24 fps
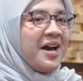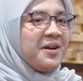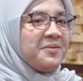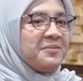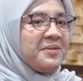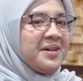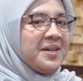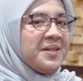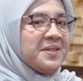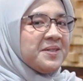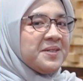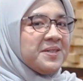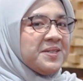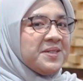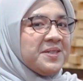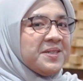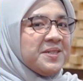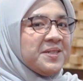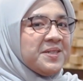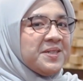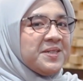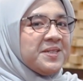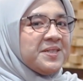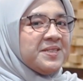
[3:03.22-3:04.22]
apa
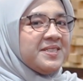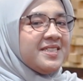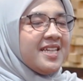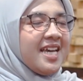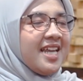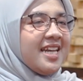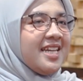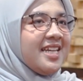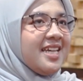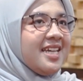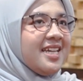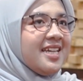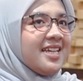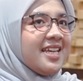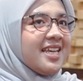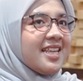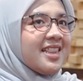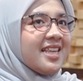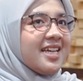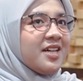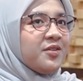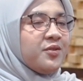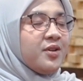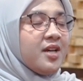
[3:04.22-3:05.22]
uh, jadi
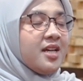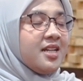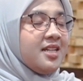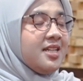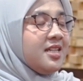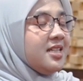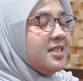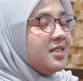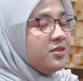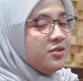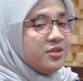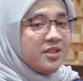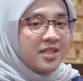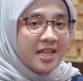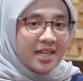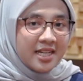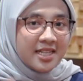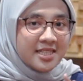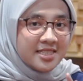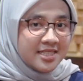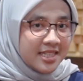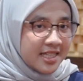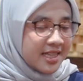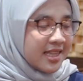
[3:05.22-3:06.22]
kita udah di dunia
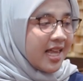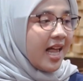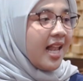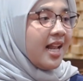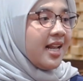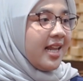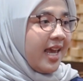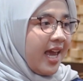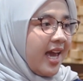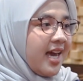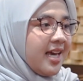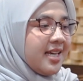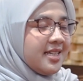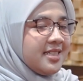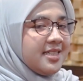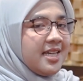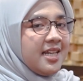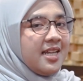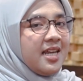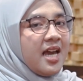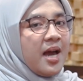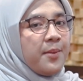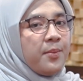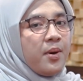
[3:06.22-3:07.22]
digital ya.
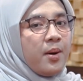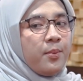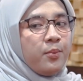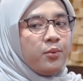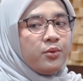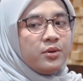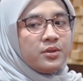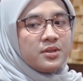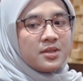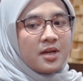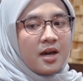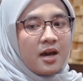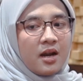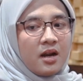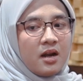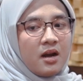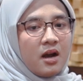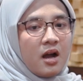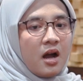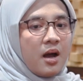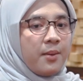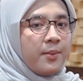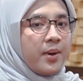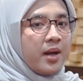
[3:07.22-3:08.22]
Jadi yeah. apapun sekarang
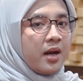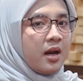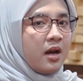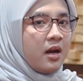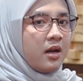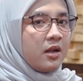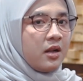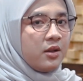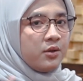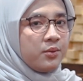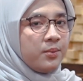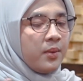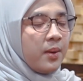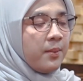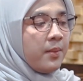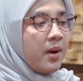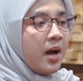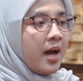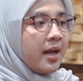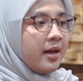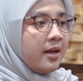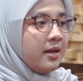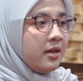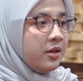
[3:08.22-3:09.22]
keamanan itu memang
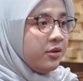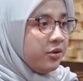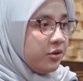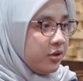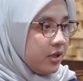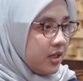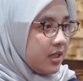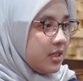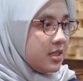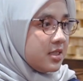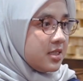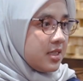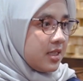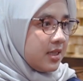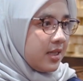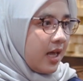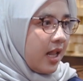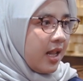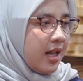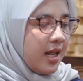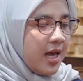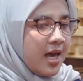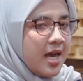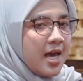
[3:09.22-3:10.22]
ada di dunia digital.
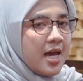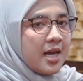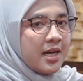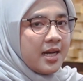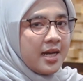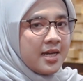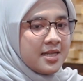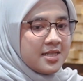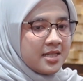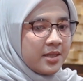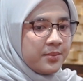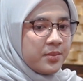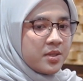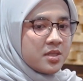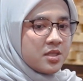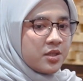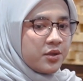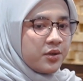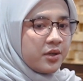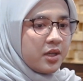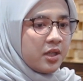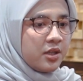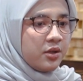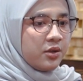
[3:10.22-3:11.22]
Yeah. Nah, cyber
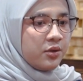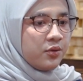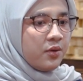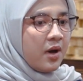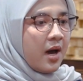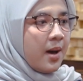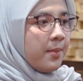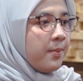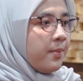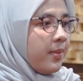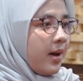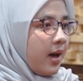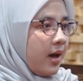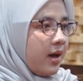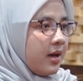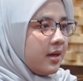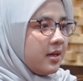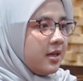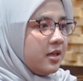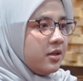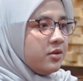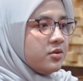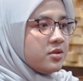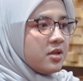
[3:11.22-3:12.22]
security itu apa?
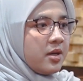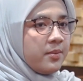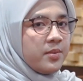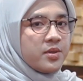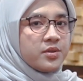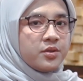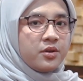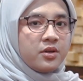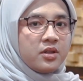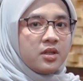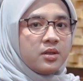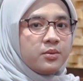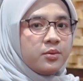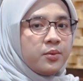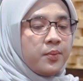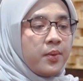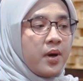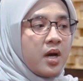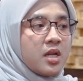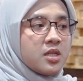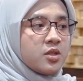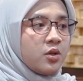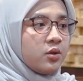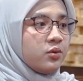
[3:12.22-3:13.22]
Itu cyber security
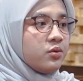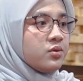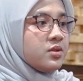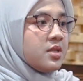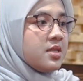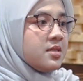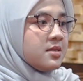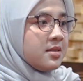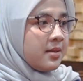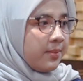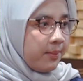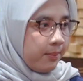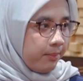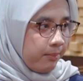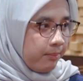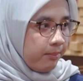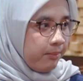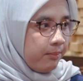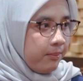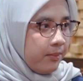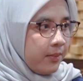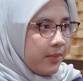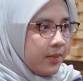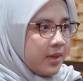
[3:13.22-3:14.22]
merupakan suatu sistem
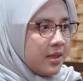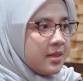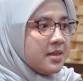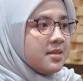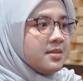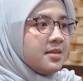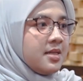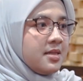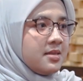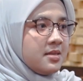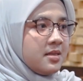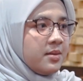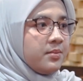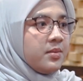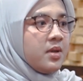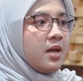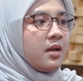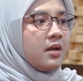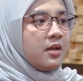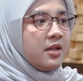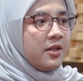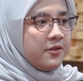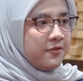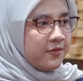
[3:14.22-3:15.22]
yeah. sistem
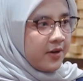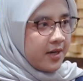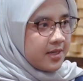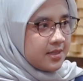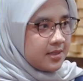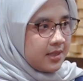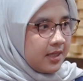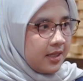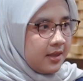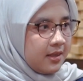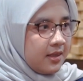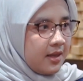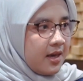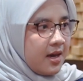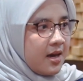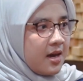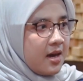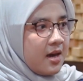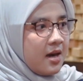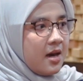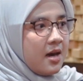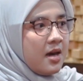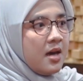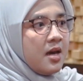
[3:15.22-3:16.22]
dari device kita
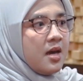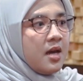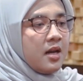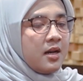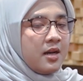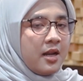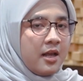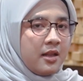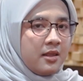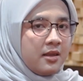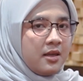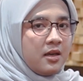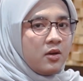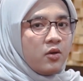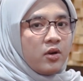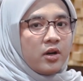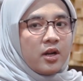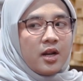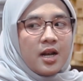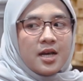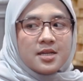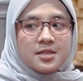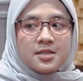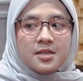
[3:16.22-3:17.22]
yeah. nanti
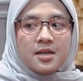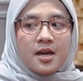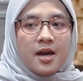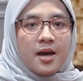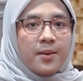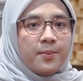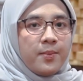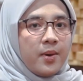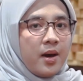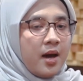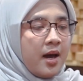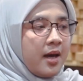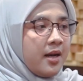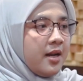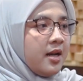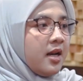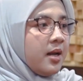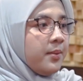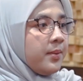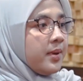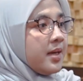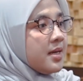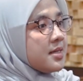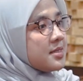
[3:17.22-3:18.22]
korelasinya apa ada
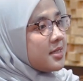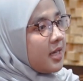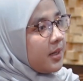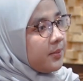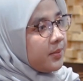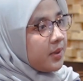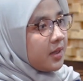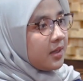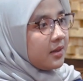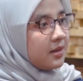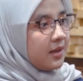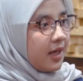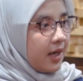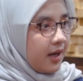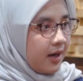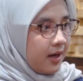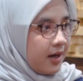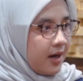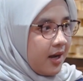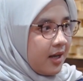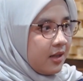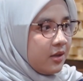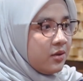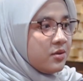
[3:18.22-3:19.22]
namanya cyber attack
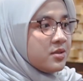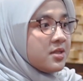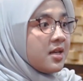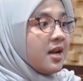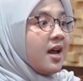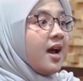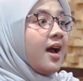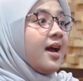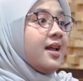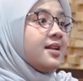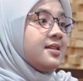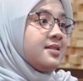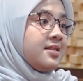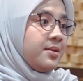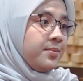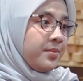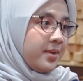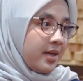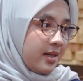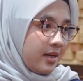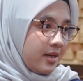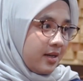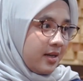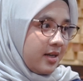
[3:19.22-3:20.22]
atau cyber serangan attack, siber
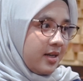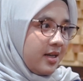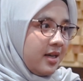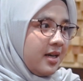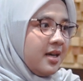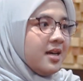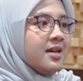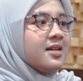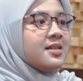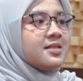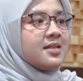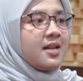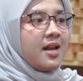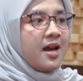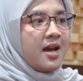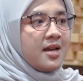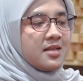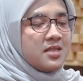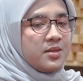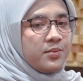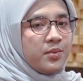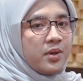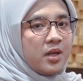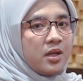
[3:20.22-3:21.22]
serangan siber serangan
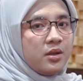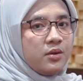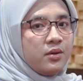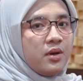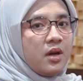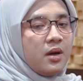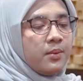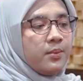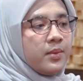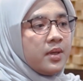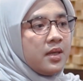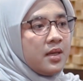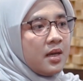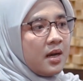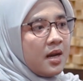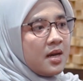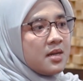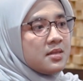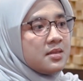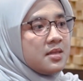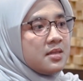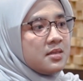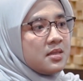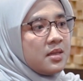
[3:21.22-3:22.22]
siber itu yang menyerang
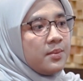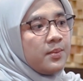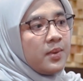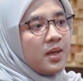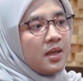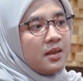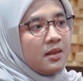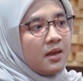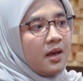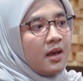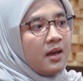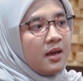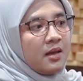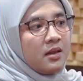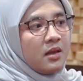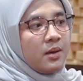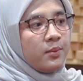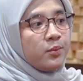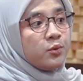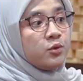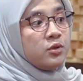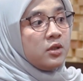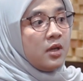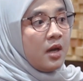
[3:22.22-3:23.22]
sistem kita yang kita
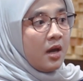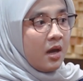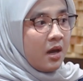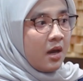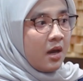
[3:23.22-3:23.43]
punya